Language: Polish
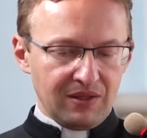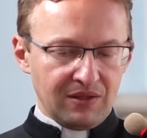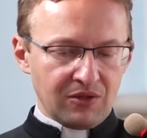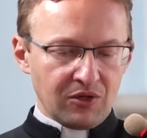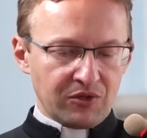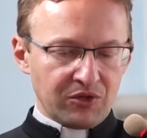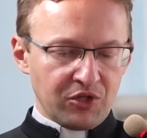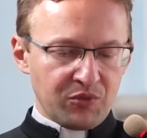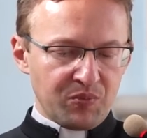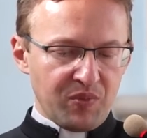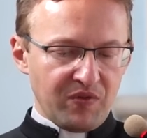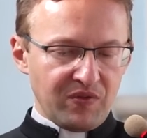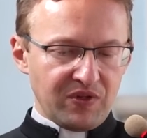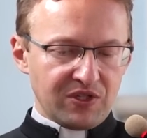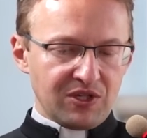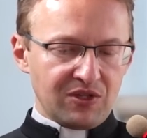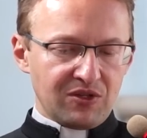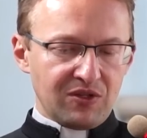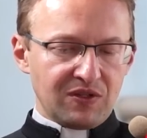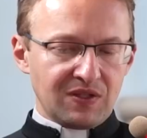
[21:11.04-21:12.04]
No ktoś powie,
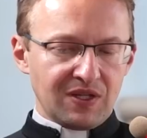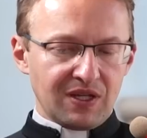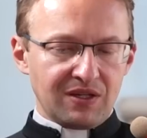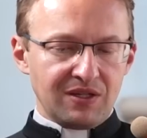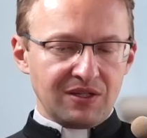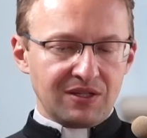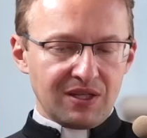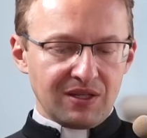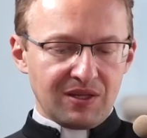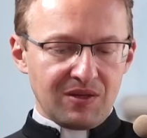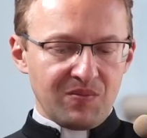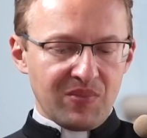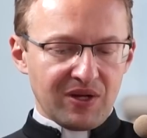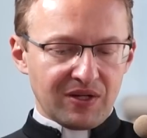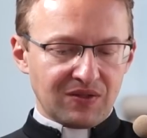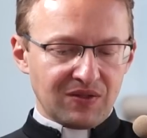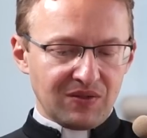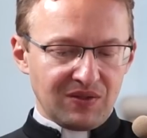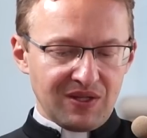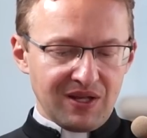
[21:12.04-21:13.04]
że to jest jakiś taki
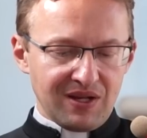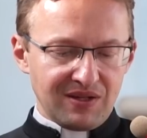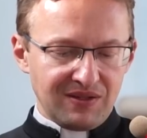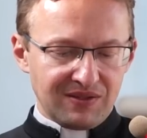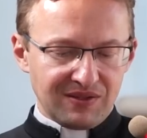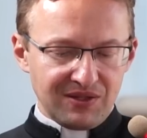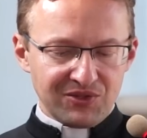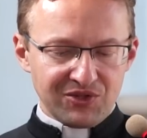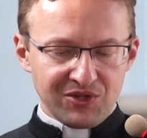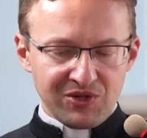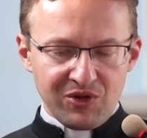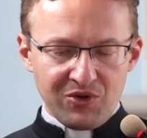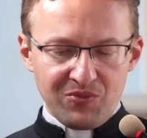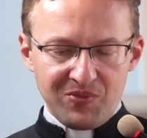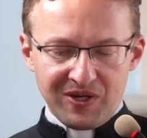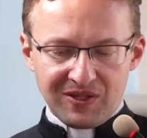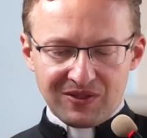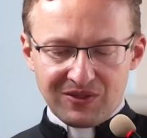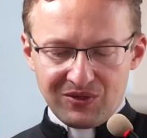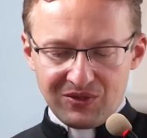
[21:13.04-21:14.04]
bardzo idealistyczny
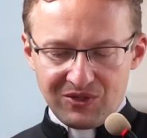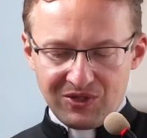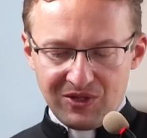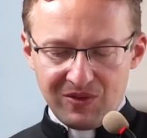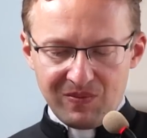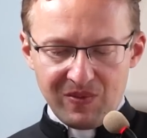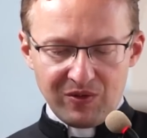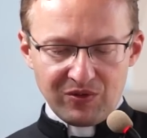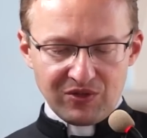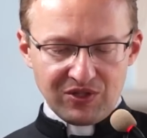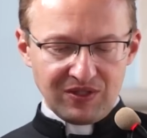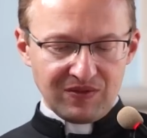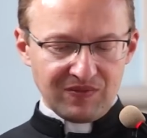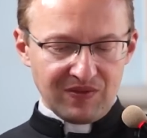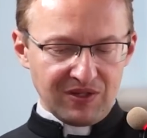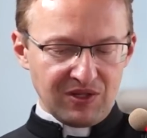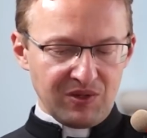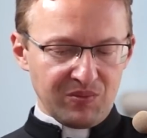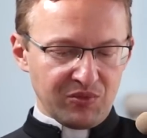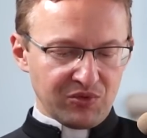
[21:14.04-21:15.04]
obraz rodziny,
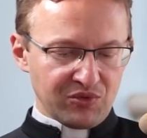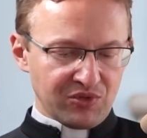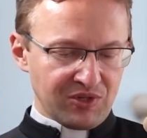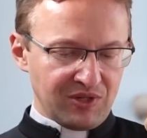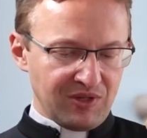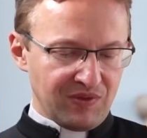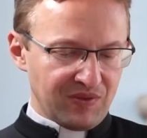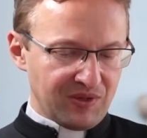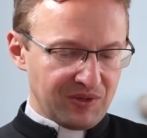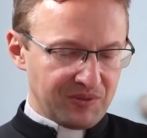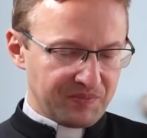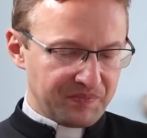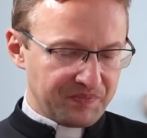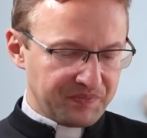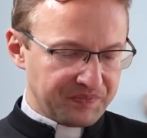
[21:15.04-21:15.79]
małżeństwa niemożliwe.